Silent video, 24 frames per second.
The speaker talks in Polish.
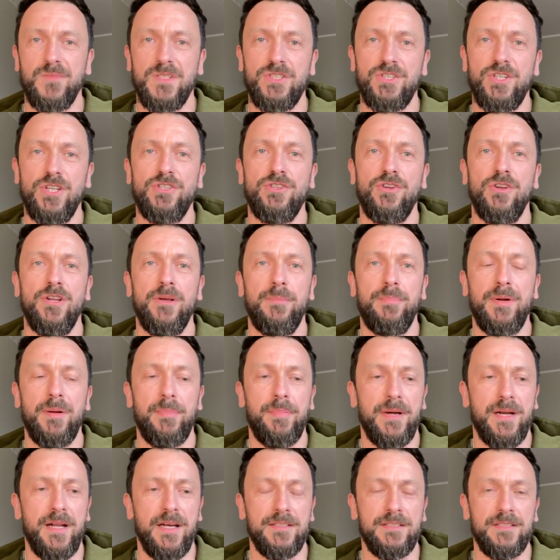rzeczone
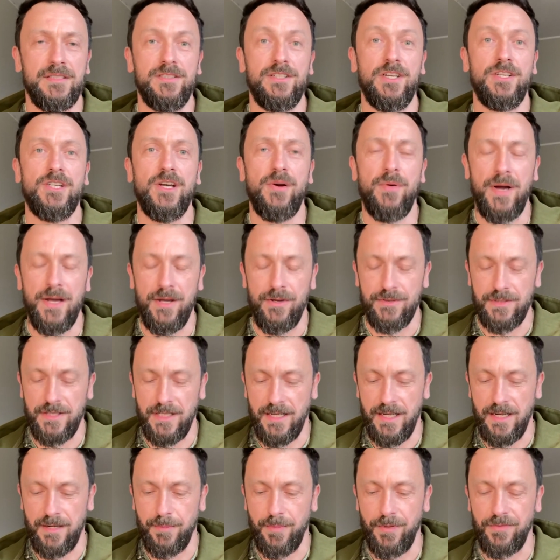preparaty nie działają
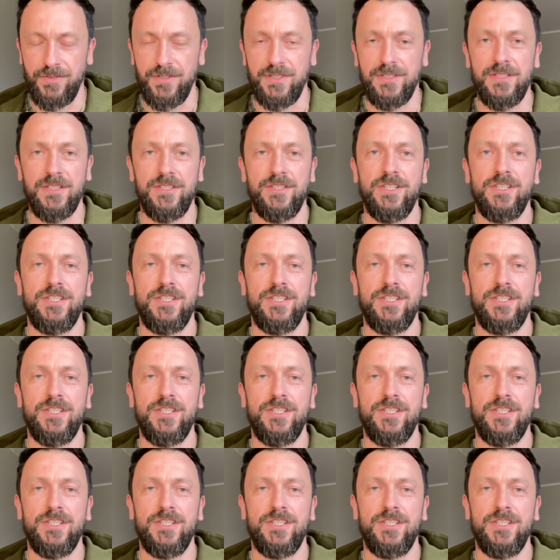tak, jak powinny,